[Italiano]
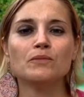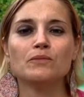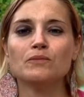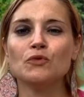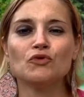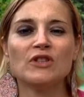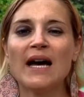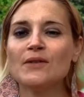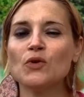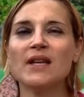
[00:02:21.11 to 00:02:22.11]
uno
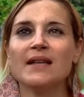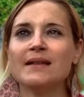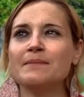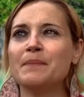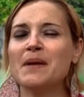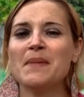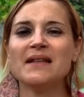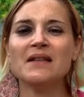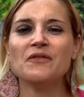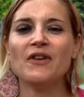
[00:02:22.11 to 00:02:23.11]
stato che
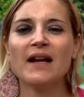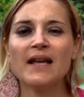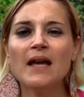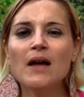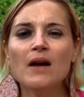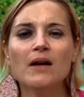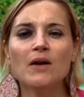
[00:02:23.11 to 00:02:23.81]
permette di fare eh,